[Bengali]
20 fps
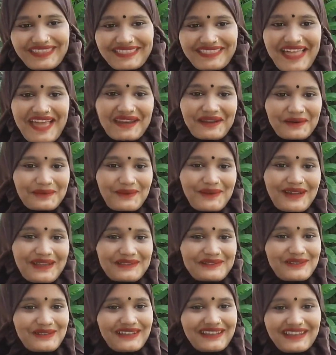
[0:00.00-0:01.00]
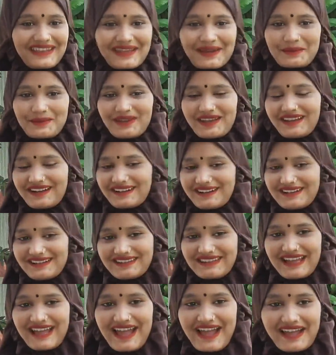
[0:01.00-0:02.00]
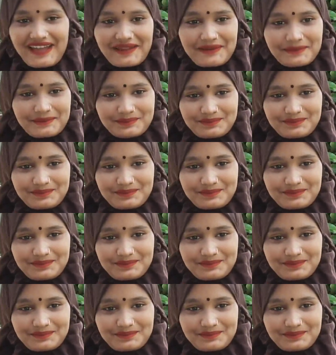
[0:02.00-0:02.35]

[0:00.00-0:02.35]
না না বয়স হলে কি আর বিয়ে করা যায়